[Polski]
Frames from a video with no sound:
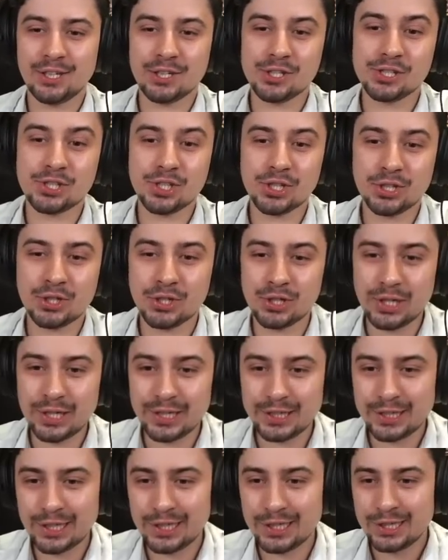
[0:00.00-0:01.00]
jeszcze
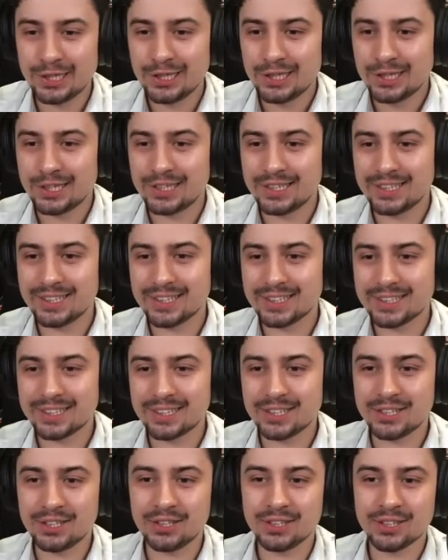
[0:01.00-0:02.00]
kolejne
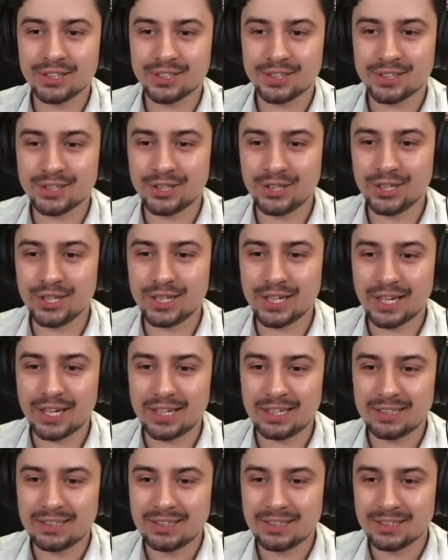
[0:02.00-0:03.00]

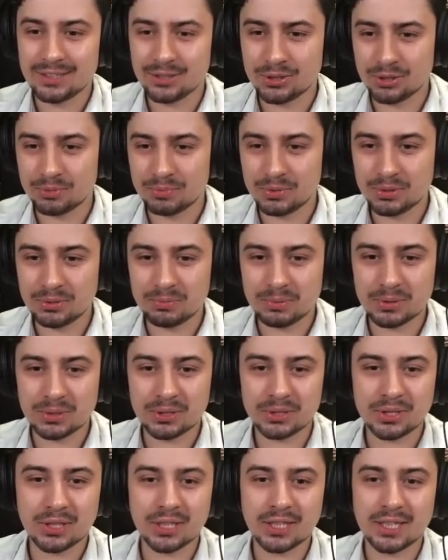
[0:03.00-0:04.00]
kilka, żeby nie
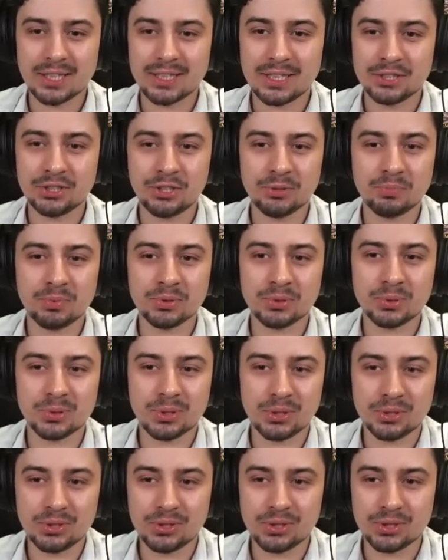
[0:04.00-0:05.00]
powiedzieć kilkanaście
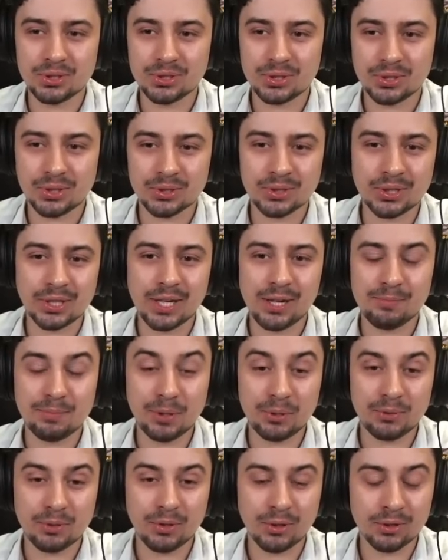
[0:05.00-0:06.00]
posunięć
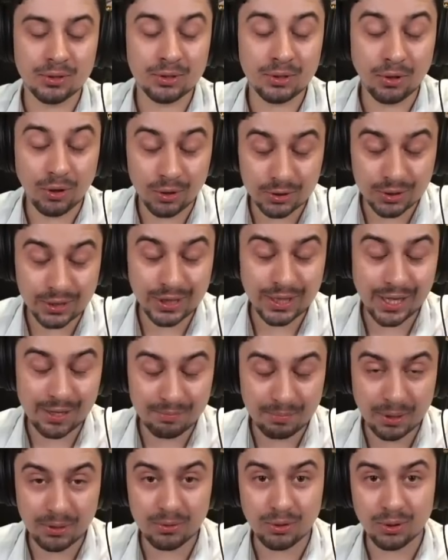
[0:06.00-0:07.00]
odklepiał,
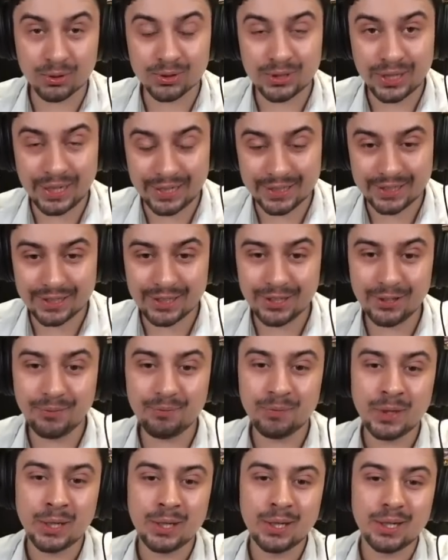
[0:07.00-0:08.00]
odklepał od
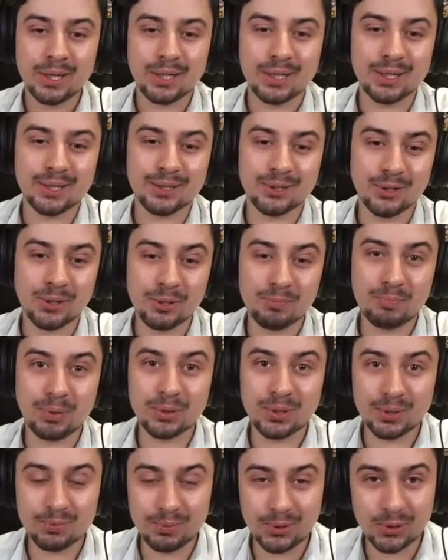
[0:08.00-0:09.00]
ręki. No i
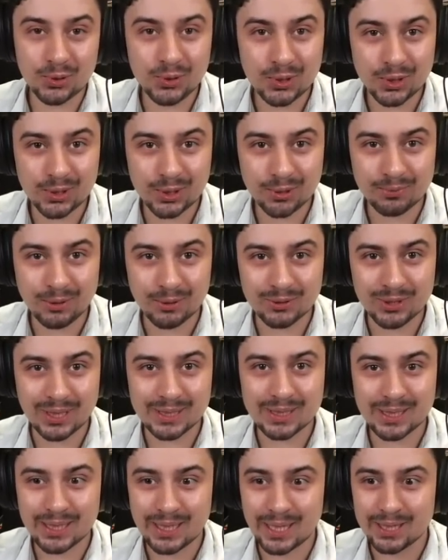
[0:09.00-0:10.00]
po debiucie to miał na
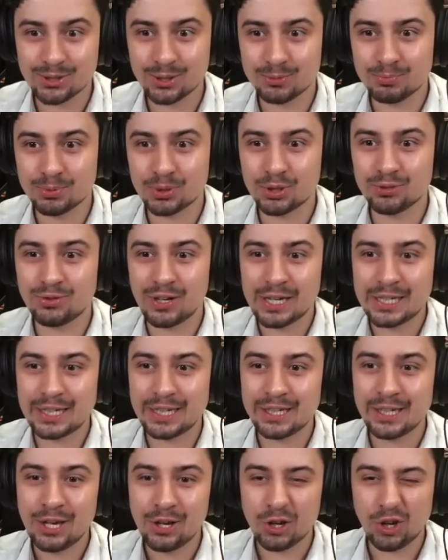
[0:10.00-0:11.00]
zegarze
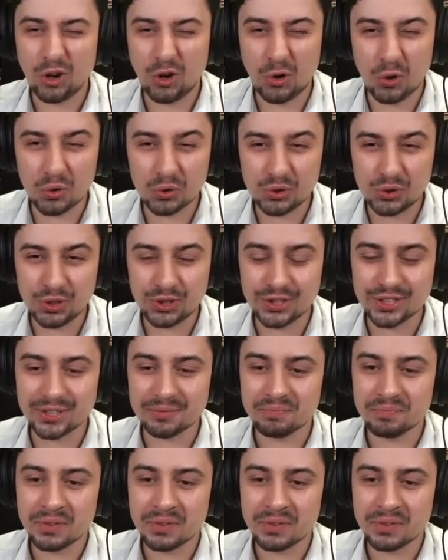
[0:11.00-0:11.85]
przewagę godziny.